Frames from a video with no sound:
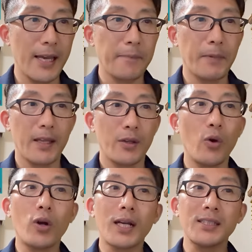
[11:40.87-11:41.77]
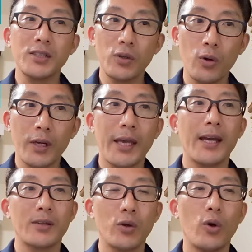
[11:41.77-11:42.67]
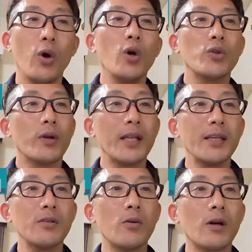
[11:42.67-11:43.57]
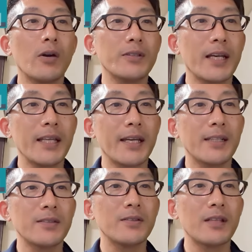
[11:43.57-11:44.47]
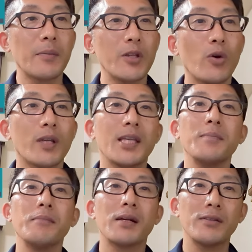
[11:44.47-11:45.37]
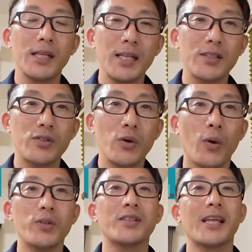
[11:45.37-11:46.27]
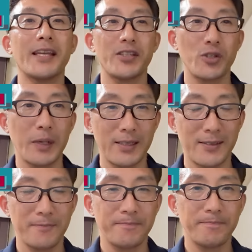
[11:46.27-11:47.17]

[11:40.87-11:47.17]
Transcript: ね、8日市のケアとトレーニング効果を最大化するための筋膜リリースをお伝えします。